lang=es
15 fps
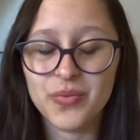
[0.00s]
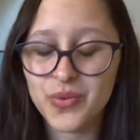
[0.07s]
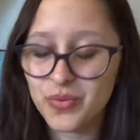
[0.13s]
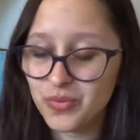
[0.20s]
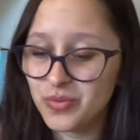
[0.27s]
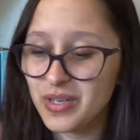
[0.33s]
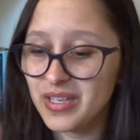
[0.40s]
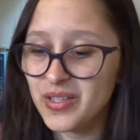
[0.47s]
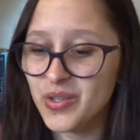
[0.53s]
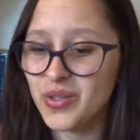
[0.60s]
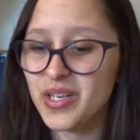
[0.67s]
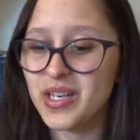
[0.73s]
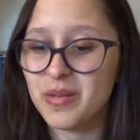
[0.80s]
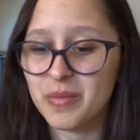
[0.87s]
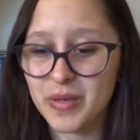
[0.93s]
Fue una
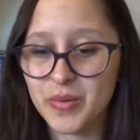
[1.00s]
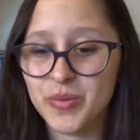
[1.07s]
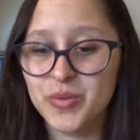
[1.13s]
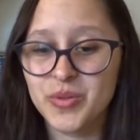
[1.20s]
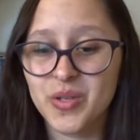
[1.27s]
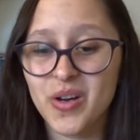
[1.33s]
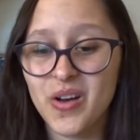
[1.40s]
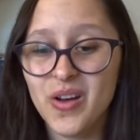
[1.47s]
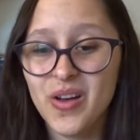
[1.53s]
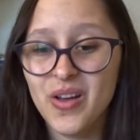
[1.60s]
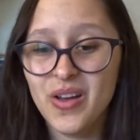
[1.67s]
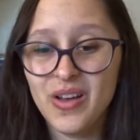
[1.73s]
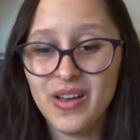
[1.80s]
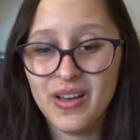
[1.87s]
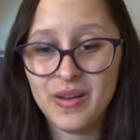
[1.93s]
historia que me gustó
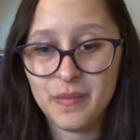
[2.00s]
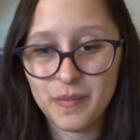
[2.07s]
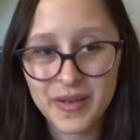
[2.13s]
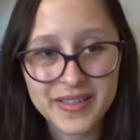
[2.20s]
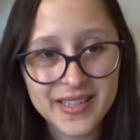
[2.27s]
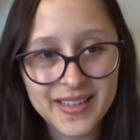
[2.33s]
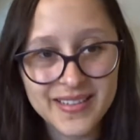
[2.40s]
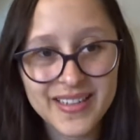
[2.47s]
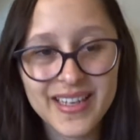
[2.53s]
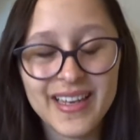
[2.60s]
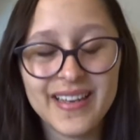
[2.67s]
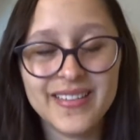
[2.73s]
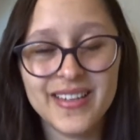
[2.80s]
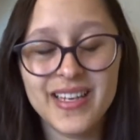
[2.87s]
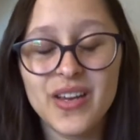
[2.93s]
bastante,
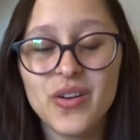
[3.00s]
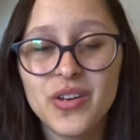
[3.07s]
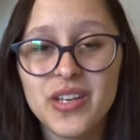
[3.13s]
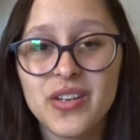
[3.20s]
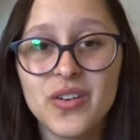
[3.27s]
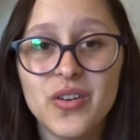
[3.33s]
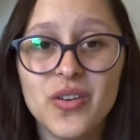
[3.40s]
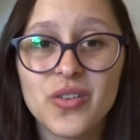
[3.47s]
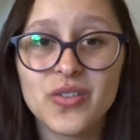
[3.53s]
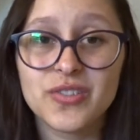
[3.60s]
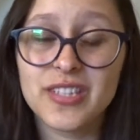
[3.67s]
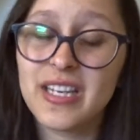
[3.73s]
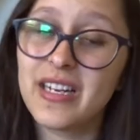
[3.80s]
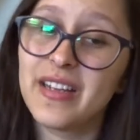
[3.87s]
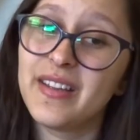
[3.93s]
así que hoy quiero
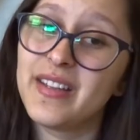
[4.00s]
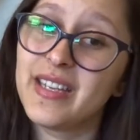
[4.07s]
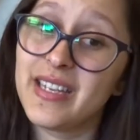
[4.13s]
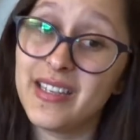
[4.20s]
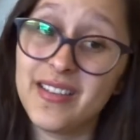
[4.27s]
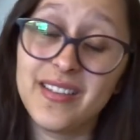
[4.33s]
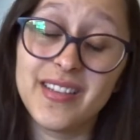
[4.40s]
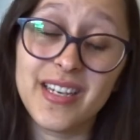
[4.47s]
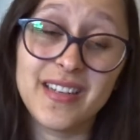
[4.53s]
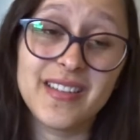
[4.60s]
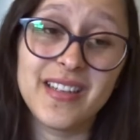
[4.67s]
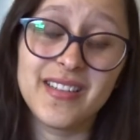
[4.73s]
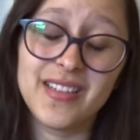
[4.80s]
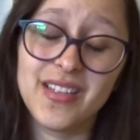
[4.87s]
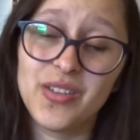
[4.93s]
contarles de qué
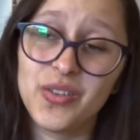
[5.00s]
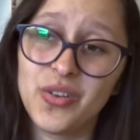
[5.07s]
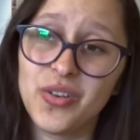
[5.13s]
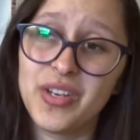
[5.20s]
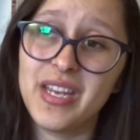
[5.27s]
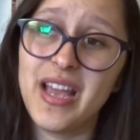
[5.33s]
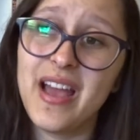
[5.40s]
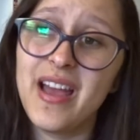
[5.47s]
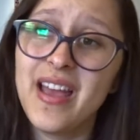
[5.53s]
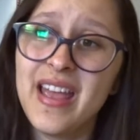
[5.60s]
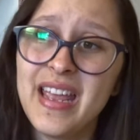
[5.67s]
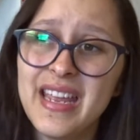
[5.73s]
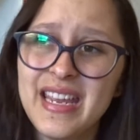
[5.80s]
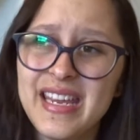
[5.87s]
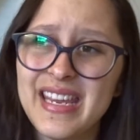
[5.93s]
trata esta historia
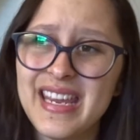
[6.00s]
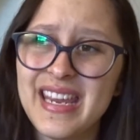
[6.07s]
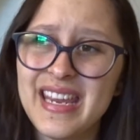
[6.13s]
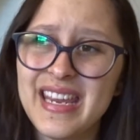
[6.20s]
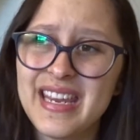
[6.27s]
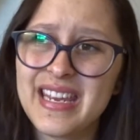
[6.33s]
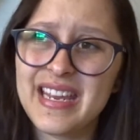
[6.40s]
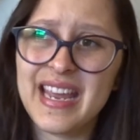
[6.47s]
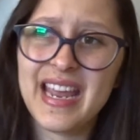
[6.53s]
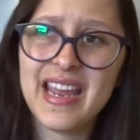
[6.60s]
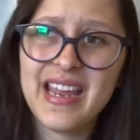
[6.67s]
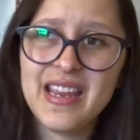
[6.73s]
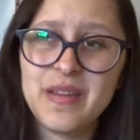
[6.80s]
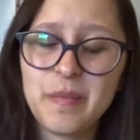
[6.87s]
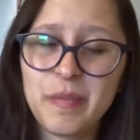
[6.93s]
y
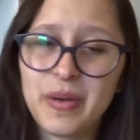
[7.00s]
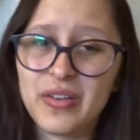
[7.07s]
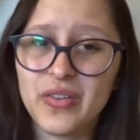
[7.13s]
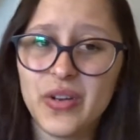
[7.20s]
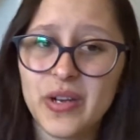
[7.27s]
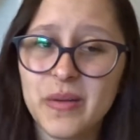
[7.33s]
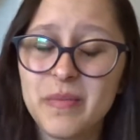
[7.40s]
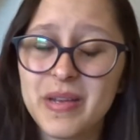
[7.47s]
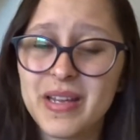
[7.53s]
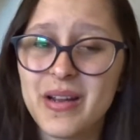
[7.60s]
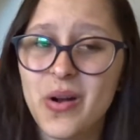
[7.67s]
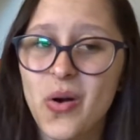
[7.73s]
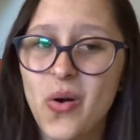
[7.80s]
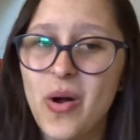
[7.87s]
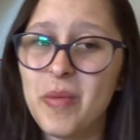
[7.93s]
qué impresiones me
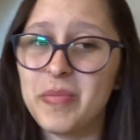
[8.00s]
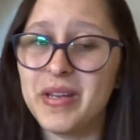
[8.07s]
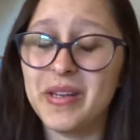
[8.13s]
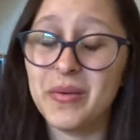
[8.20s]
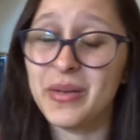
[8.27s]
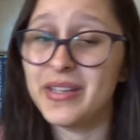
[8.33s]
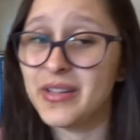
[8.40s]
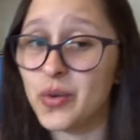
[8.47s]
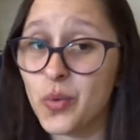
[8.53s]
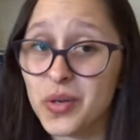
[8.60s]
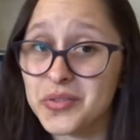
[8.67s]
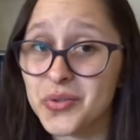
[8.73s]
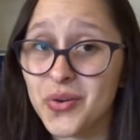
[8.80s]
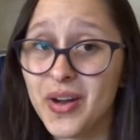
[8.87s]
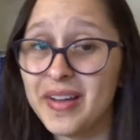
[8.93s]
dejó a mí de
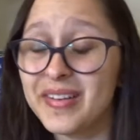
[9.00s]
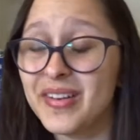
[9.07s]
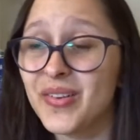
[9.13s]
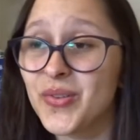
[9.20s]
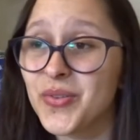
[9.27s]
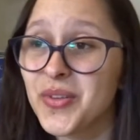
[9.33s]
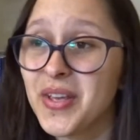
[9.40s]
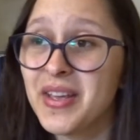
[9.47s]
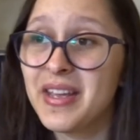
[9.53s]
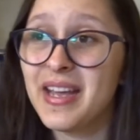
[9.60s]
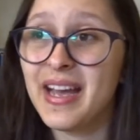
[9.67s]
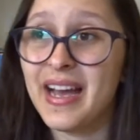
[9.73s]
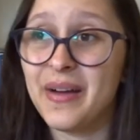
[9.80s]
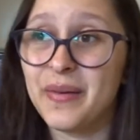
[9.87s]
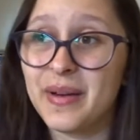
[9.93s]
24 años
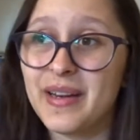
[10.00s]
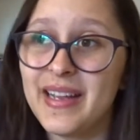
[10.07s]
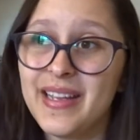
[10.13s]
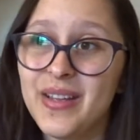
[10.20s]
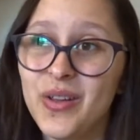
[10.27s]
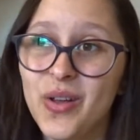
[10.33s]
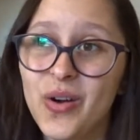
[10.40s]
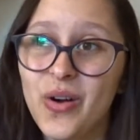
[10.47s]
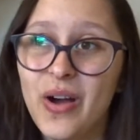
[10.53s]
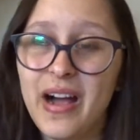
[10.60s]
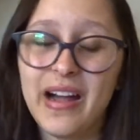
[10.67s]
haber leído